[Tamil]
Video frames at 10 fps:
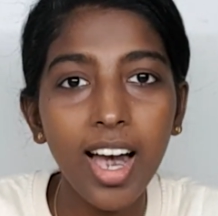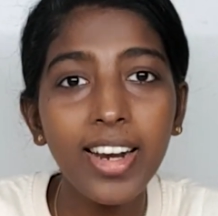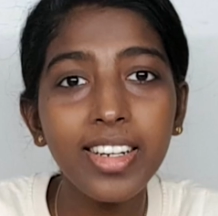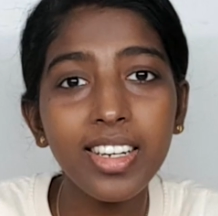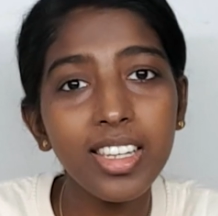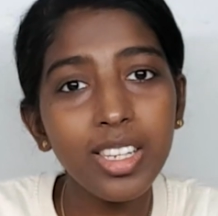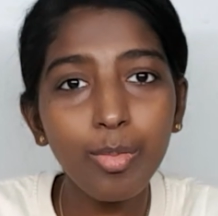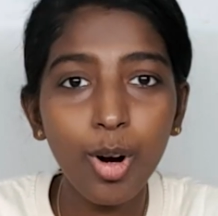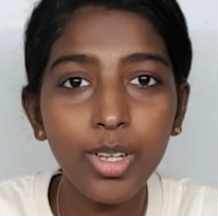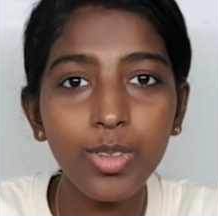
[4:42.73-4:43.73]
அண்ட் இந்த
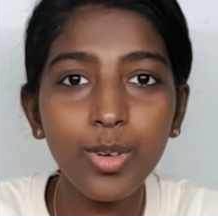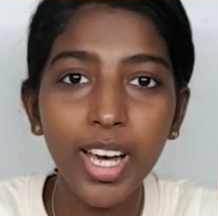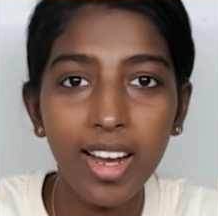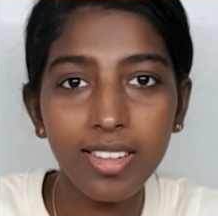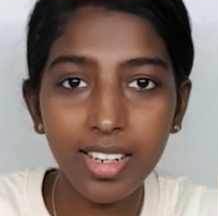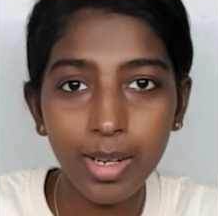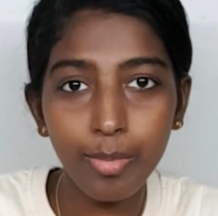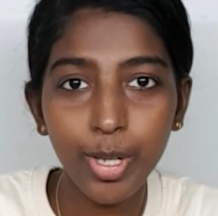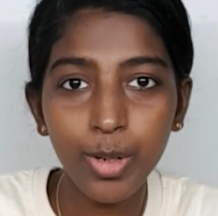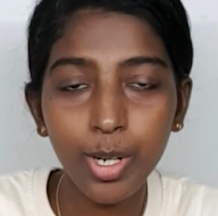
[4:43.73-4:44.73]
ப்ராடக்ட்ஸோட ஆட்ஸ் எல்லாம்
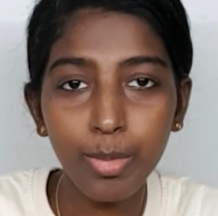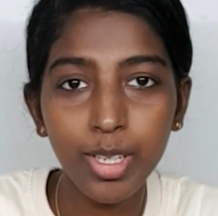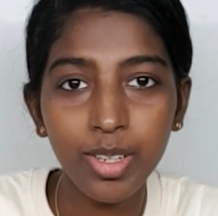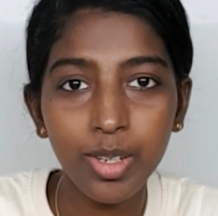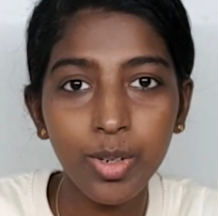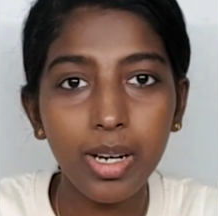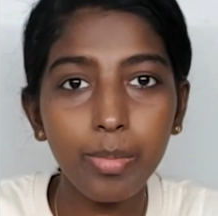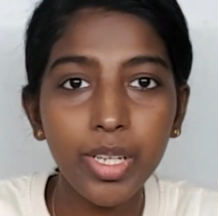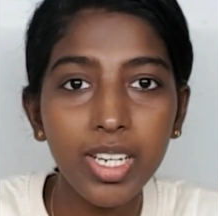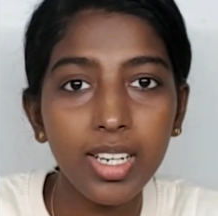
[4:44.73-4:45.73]
எப்படி இருக்குன்னு நம்மளுக்கு தெரியும்
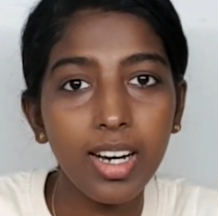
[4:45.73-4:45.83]
அப்படியே